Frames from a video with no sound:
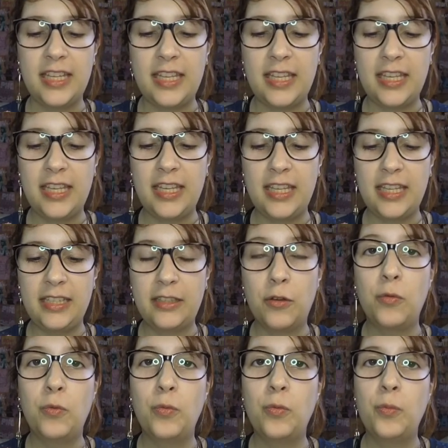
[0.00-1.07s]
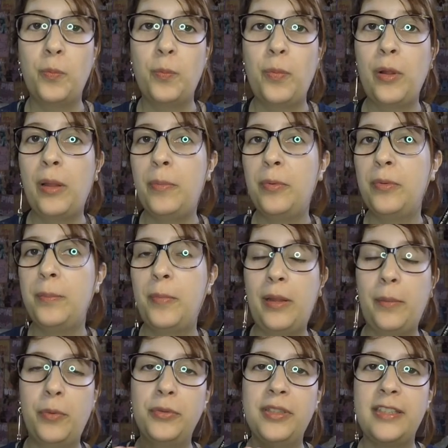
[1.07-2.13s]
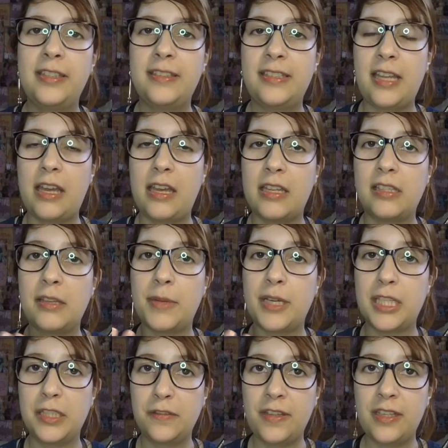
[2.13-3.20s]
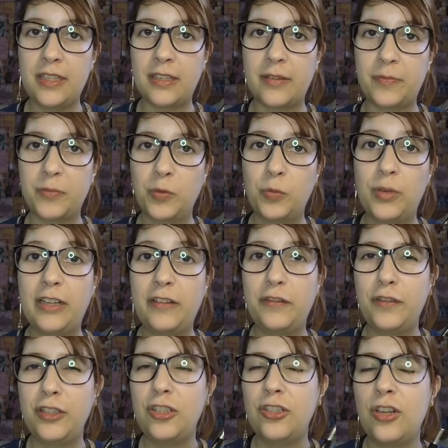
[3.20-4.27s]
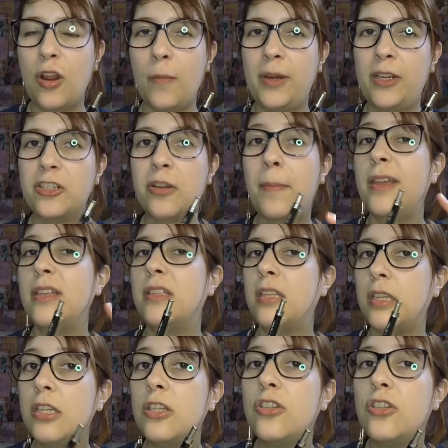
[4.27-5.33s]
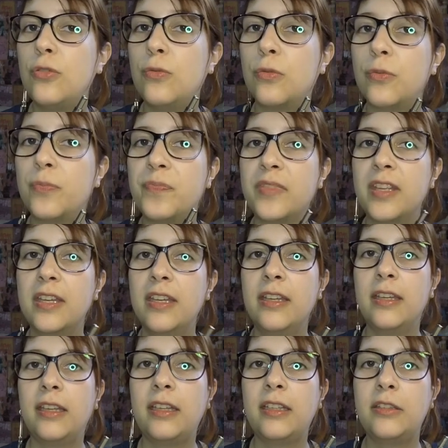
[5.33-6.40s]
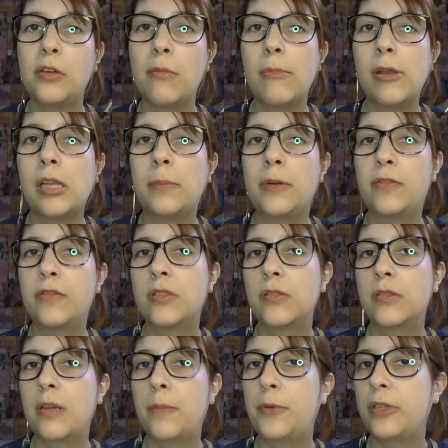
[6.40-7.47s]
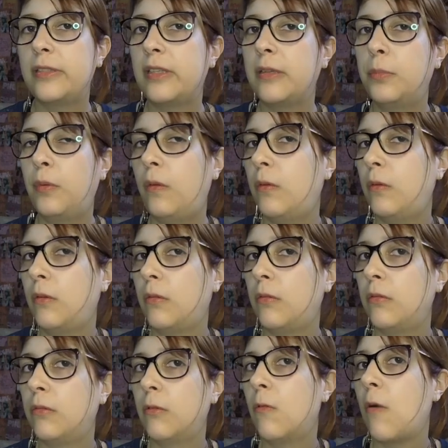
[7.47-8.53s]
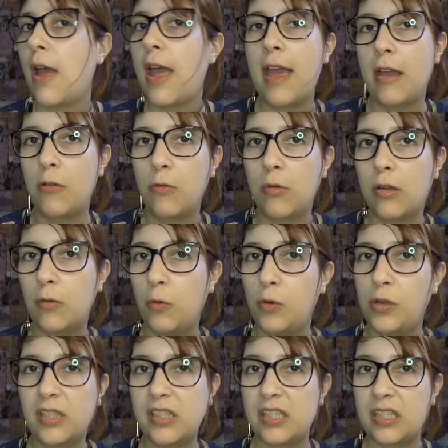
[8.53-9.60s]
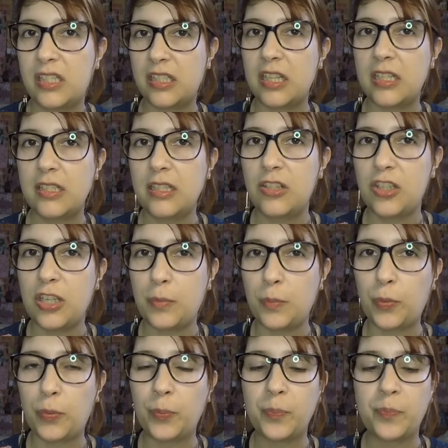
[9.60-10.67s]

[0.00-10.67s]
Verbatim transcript: E então, pela, pela ponta é, ser mais fina, o grafite geralmente é mais rígido. Então é melhor para você usar, por exemplo, com régua, coisas desse tipo.